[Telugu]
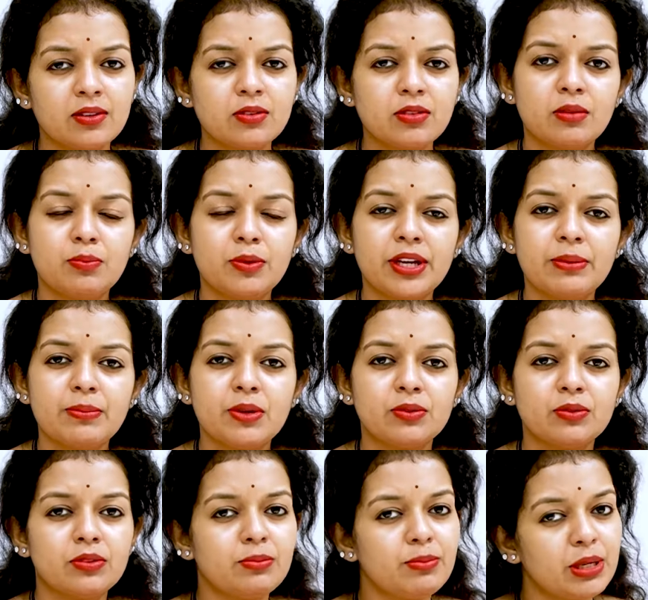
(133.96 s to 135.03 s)
సో అప్పుడు
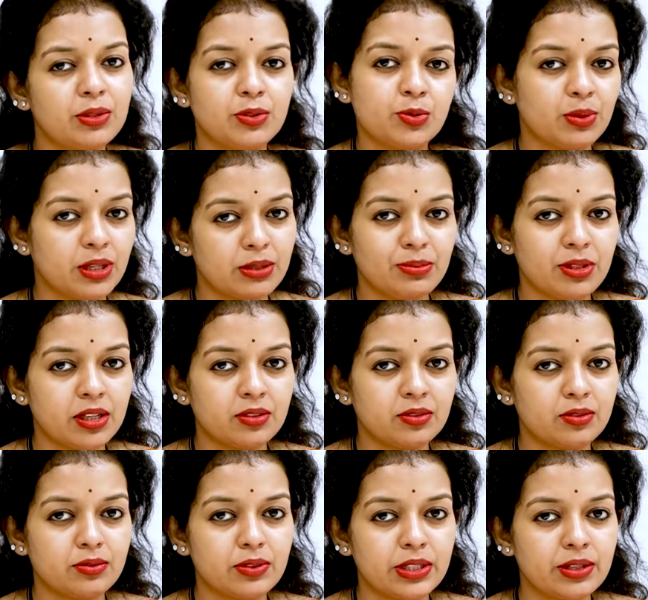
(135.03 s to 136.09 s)
ఏమవుతుంది మీకు జ్వరం
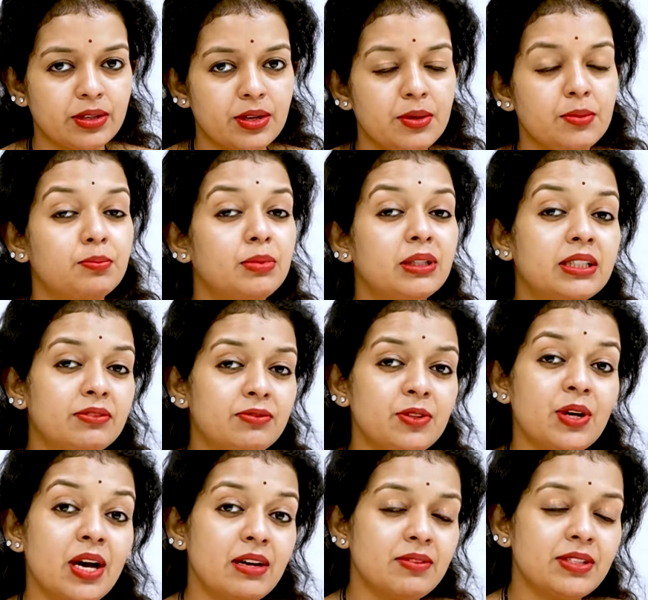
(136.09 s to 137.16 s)
తగ్గుతుంది బట్ ఇఫ్
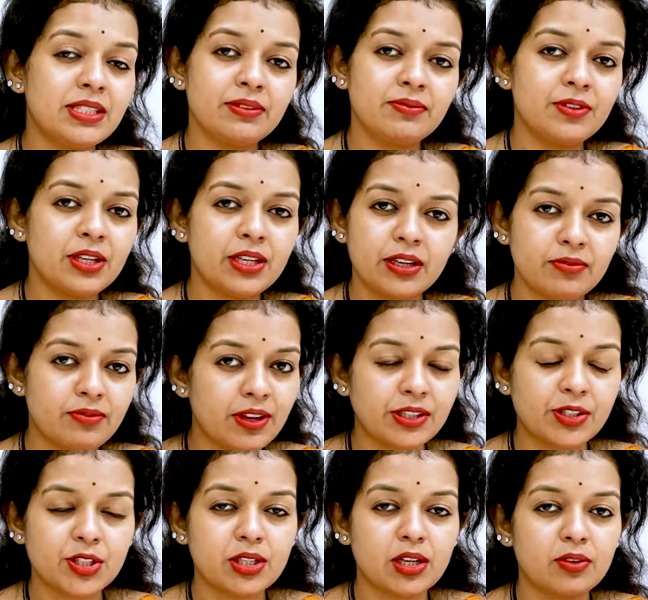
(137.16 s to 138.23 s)
యూ హ్యావ్ అ సివియర్
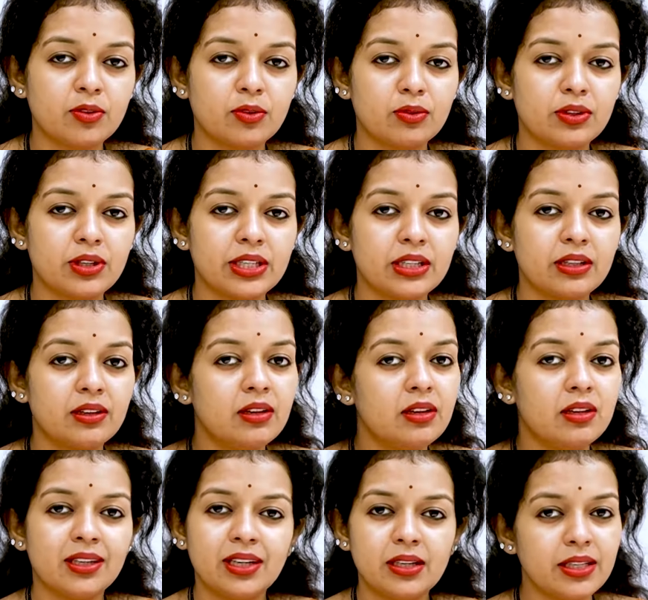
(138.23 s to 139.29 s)
ఇన్ఫెక్షన్ అనుకోండి
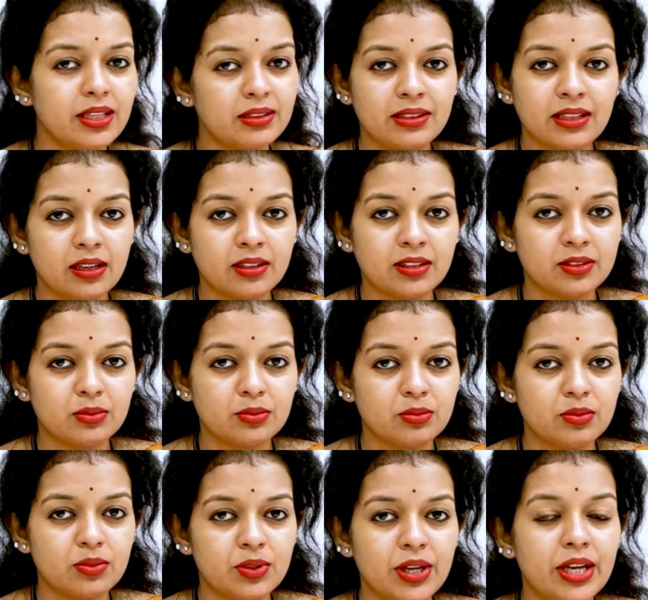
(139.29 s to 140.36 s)
కానీ అది తగ్గదు
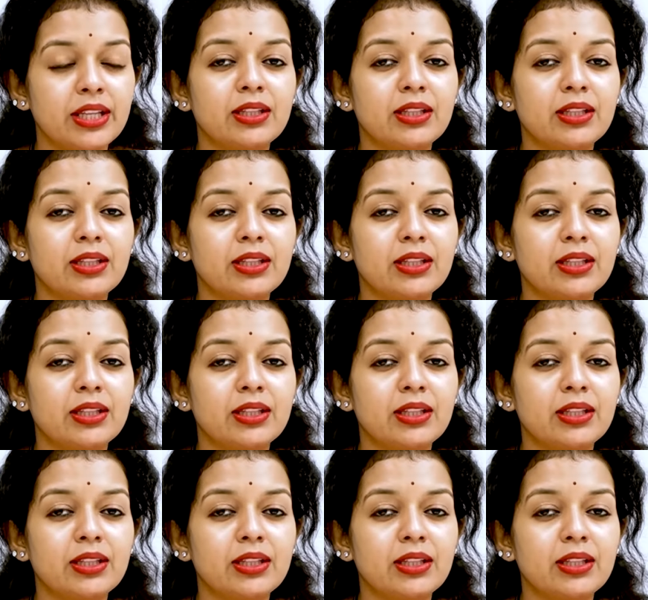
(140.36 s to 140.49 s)
hmm.